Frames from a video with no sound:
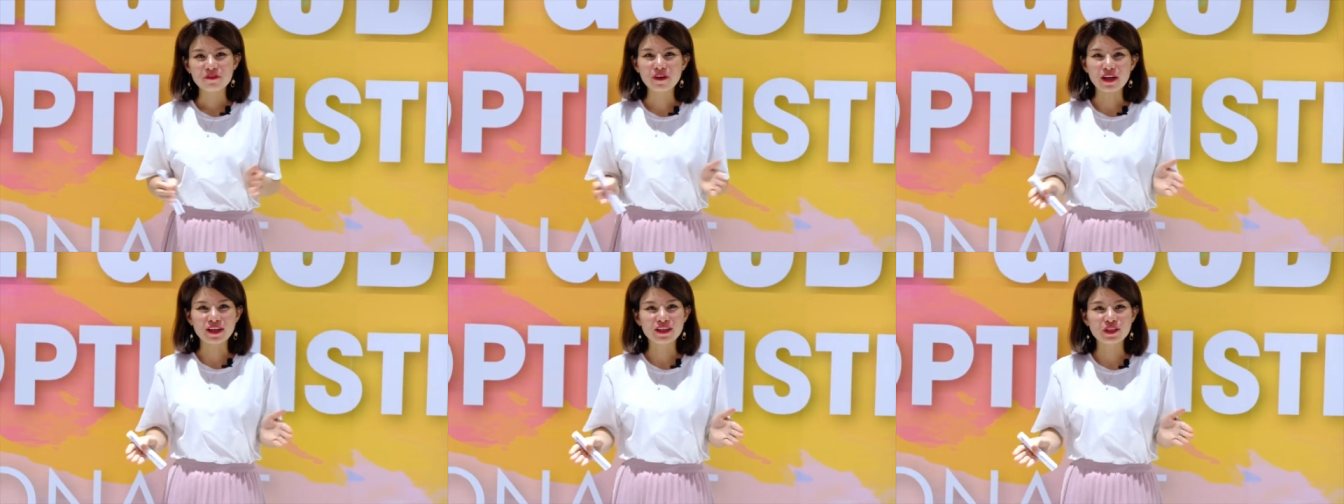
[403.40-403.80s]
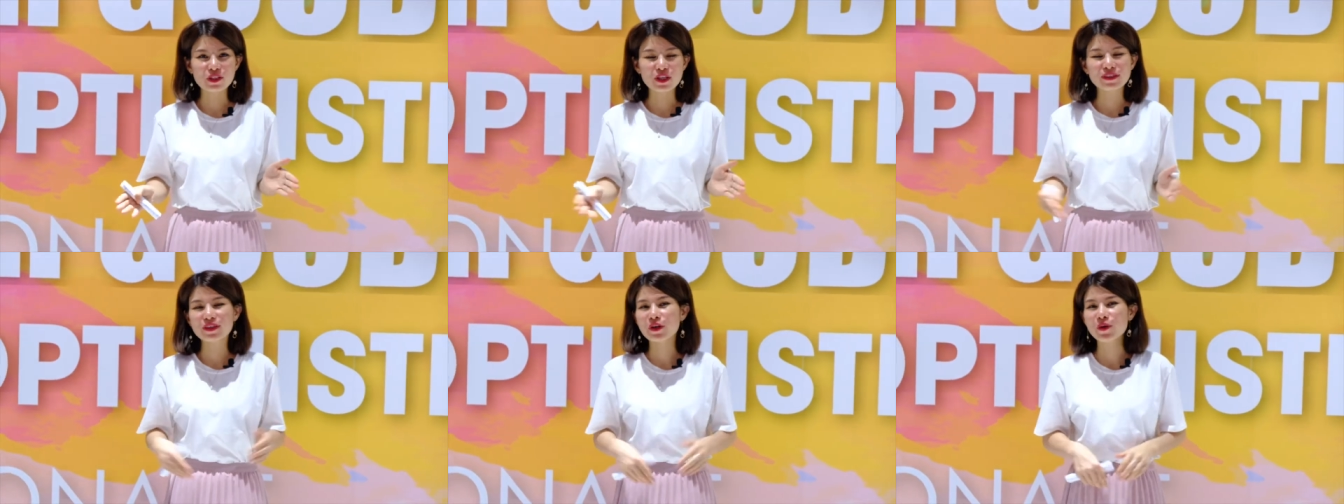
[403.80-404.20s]
Vậy
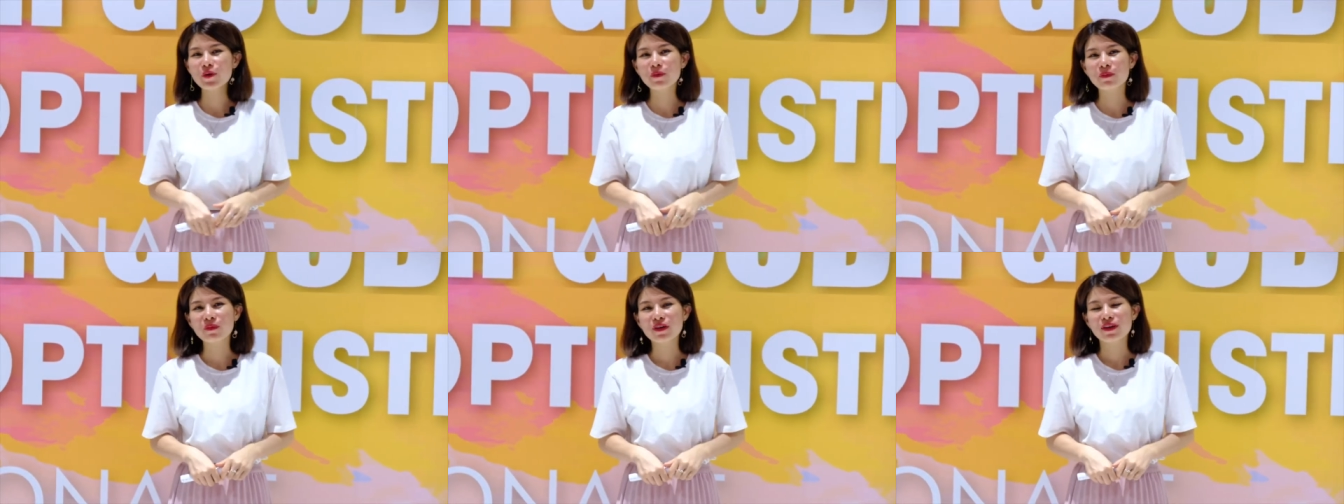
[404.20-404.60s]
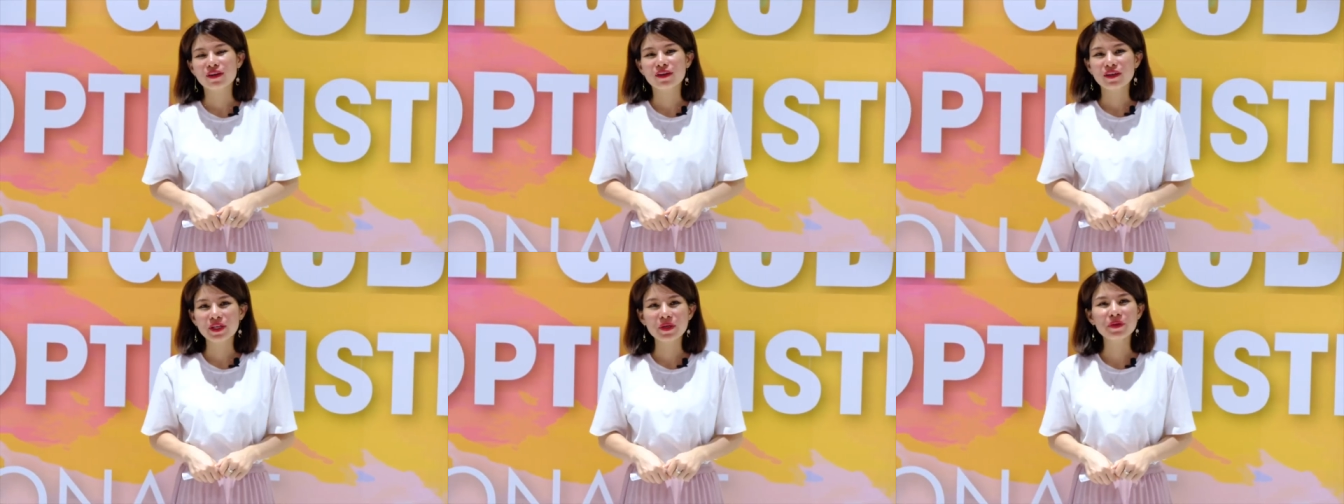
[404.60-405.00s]
suy cho cùng,
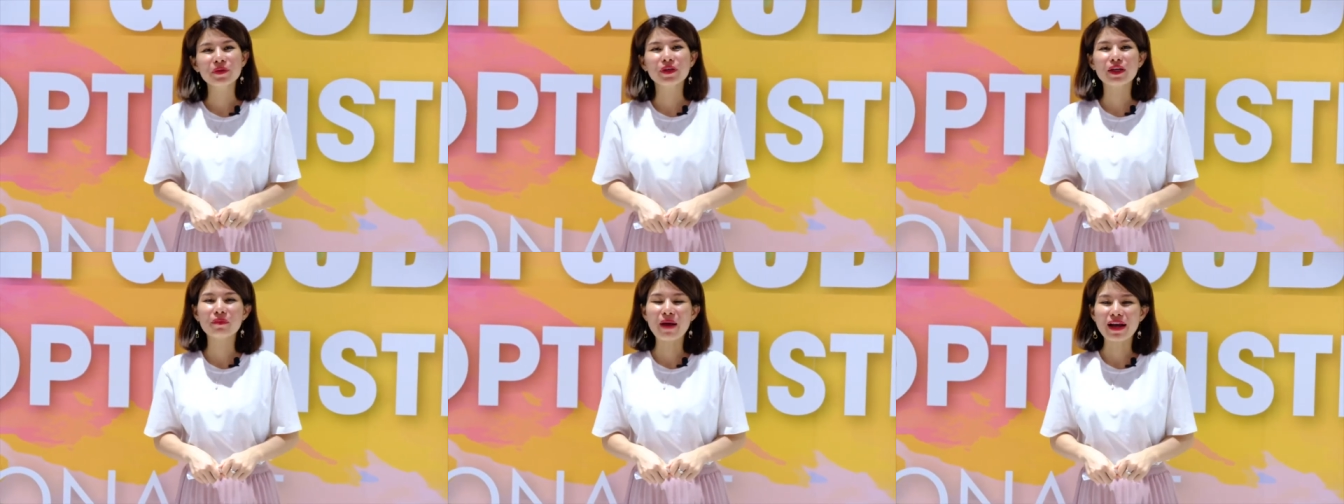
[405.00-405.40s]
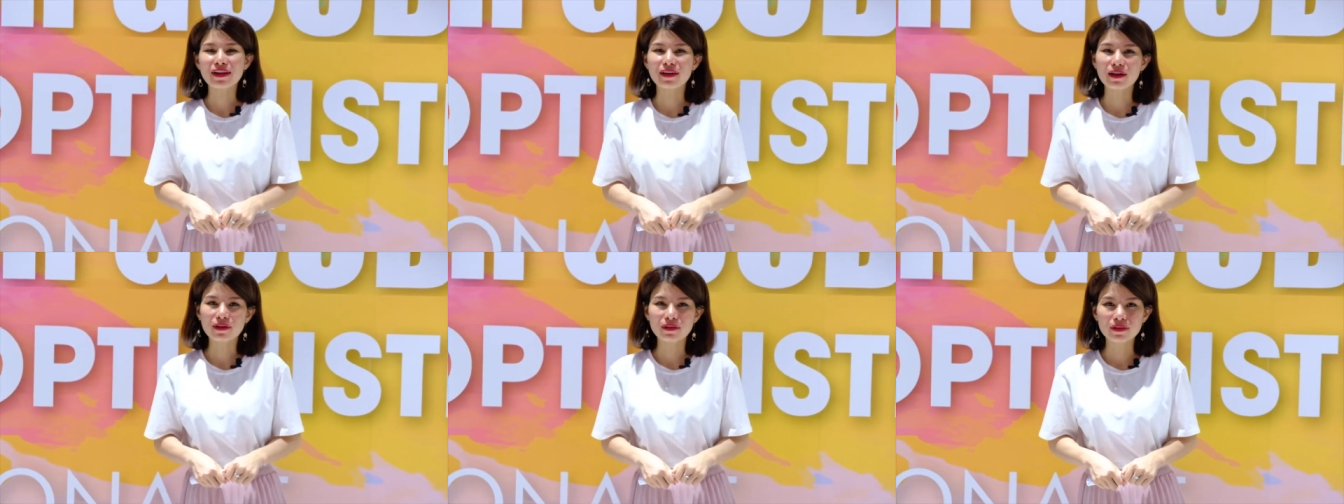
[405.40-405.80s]
nếu như các
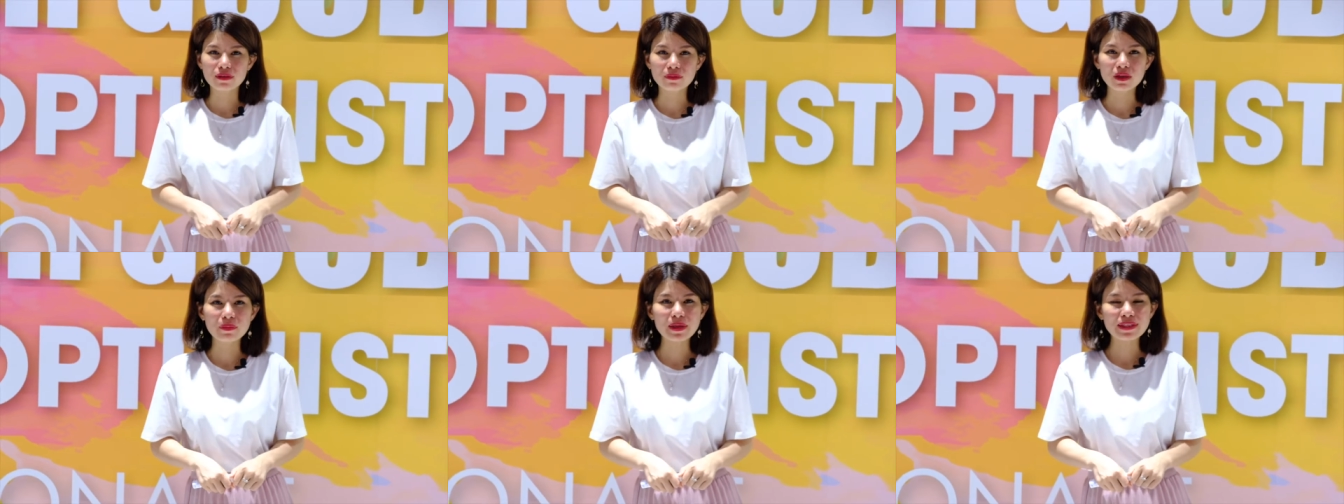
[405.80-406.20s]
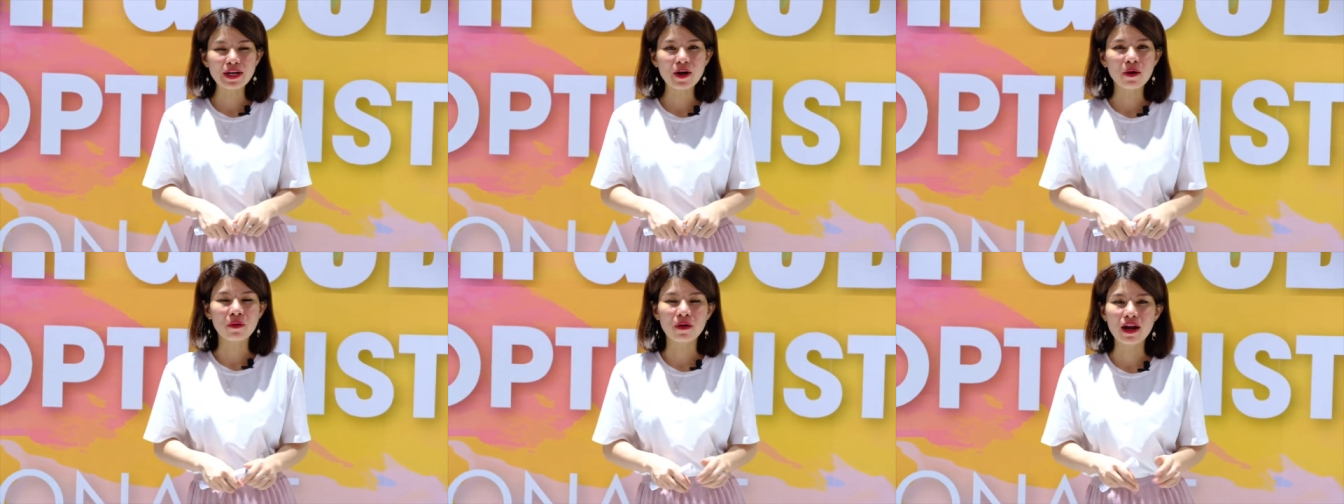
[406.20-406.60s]
bạn là người mới bắt
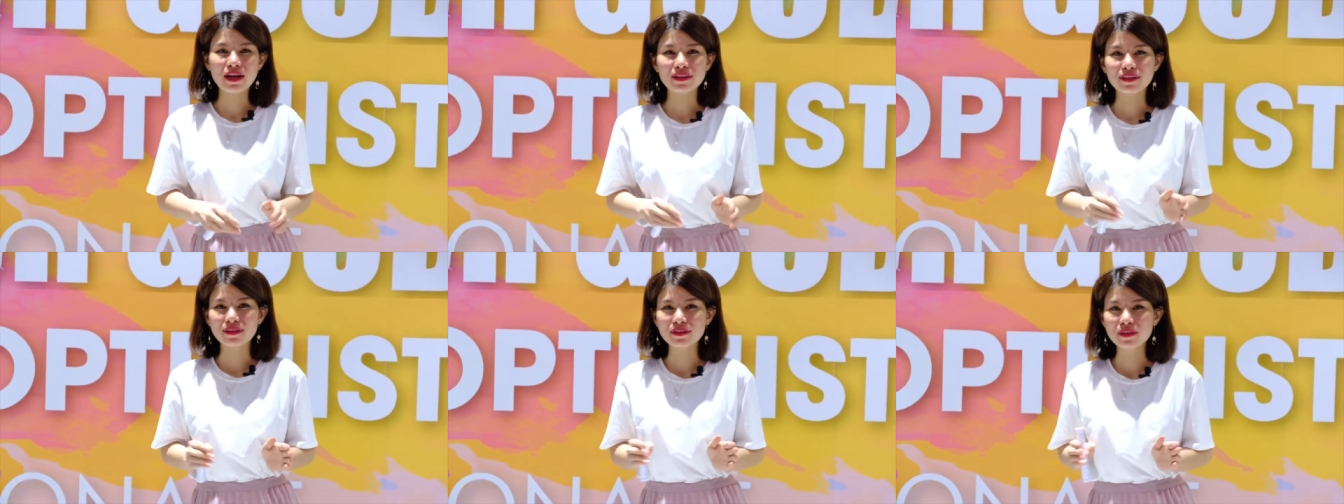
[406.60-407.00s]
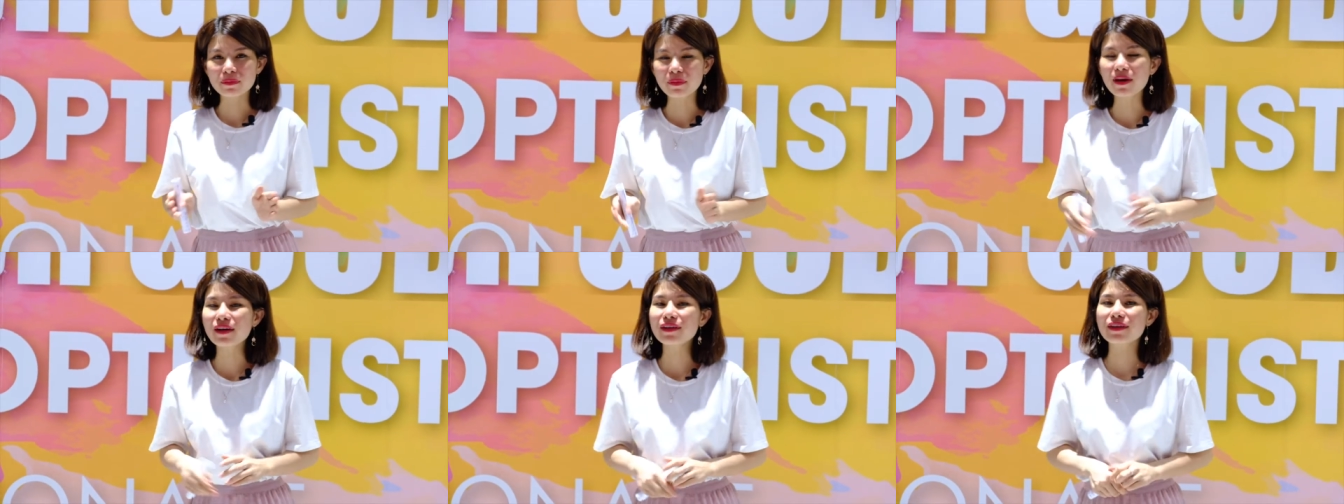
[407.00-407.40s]
đầu, là những người
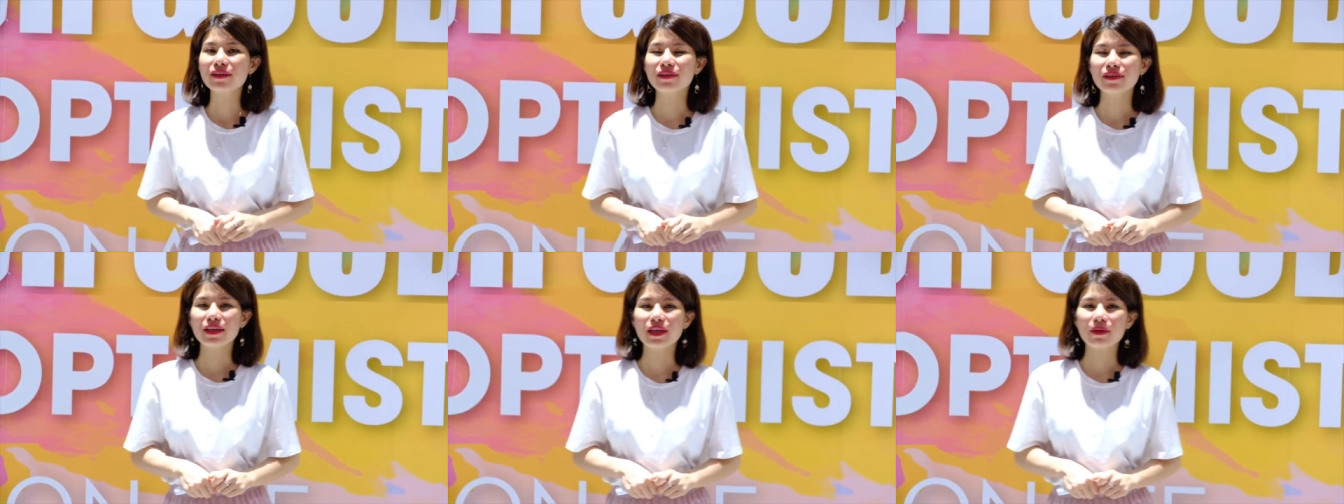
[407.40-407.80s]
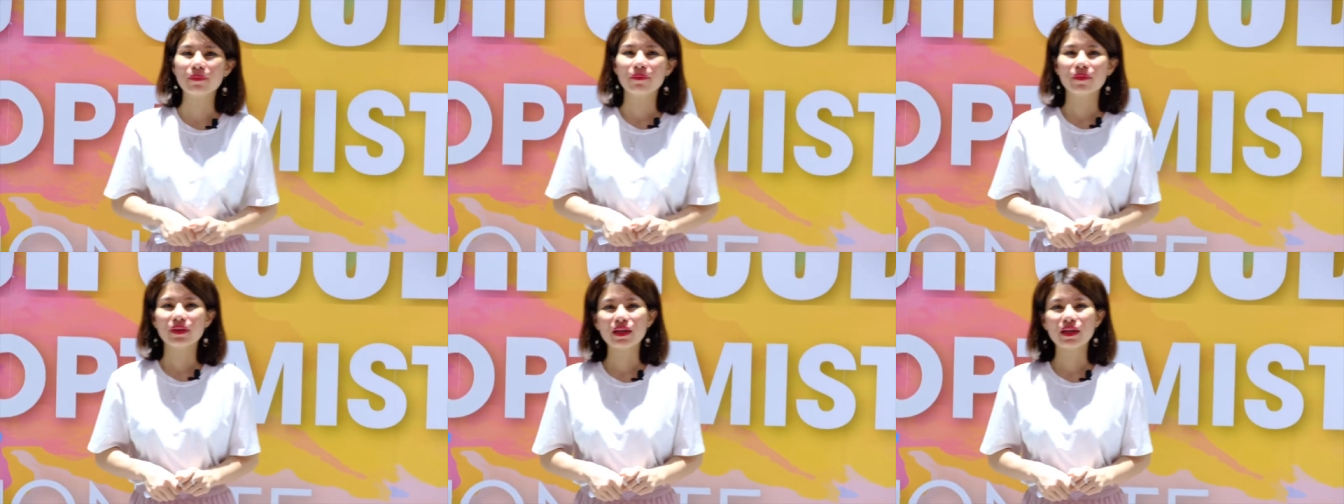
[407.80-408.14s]
mới khởi nghiệp,